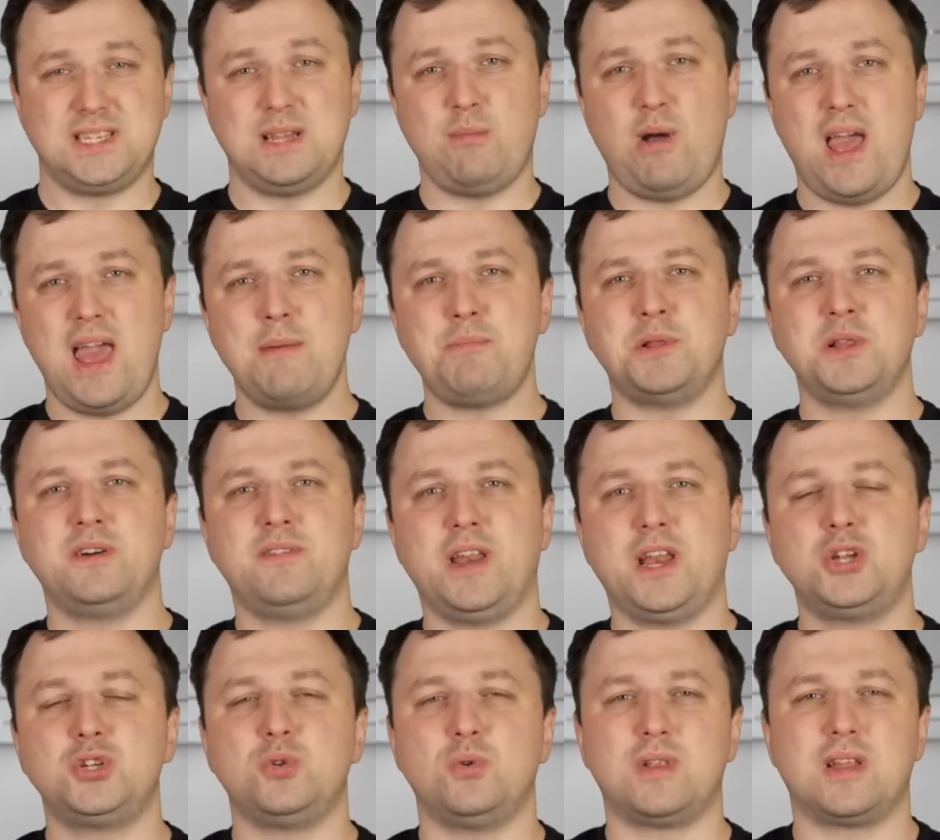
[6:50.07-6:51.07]
Сама Apple
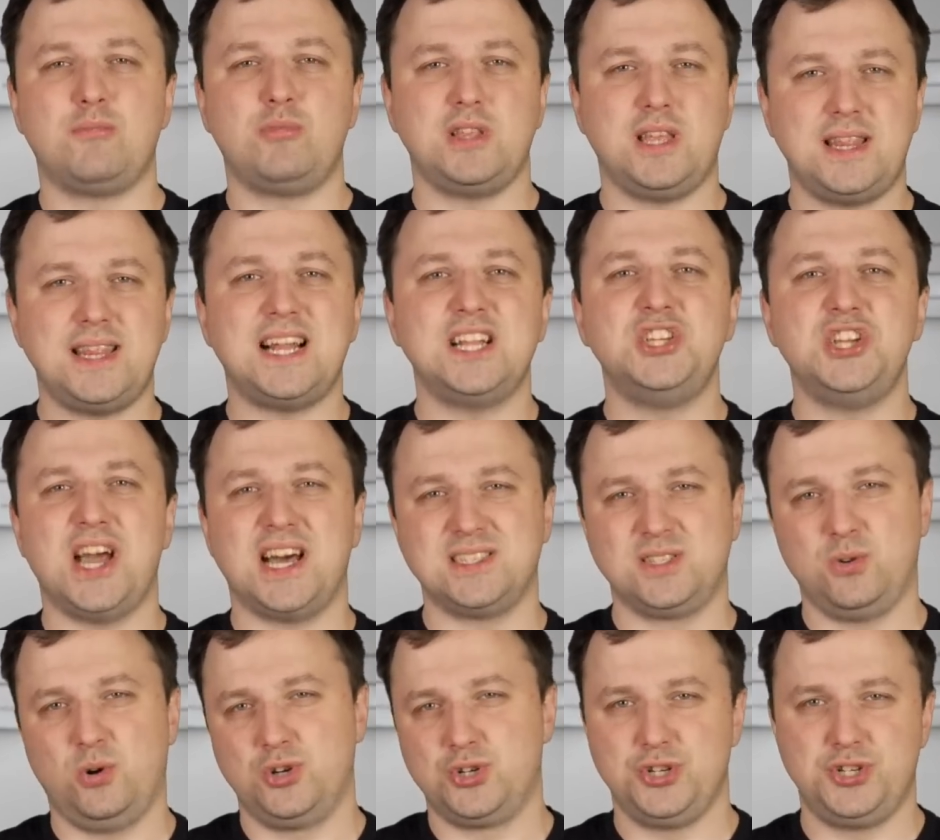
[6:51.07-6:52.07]
говорит, что он работает на
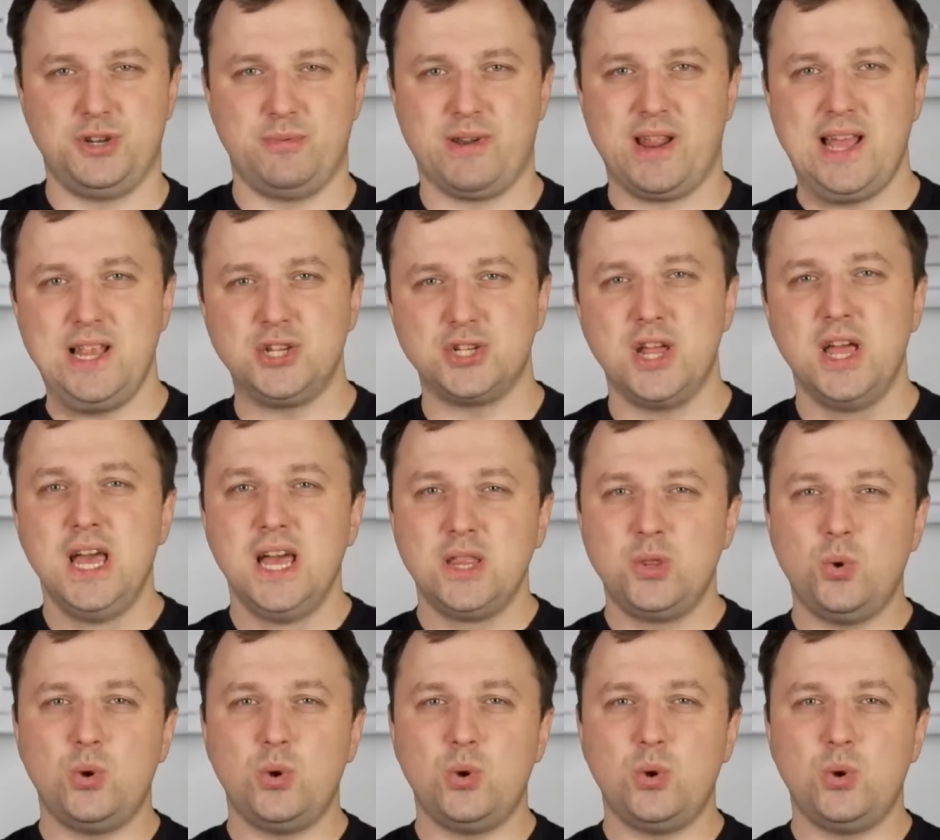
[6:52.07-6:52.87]
час дольше, чем раньше,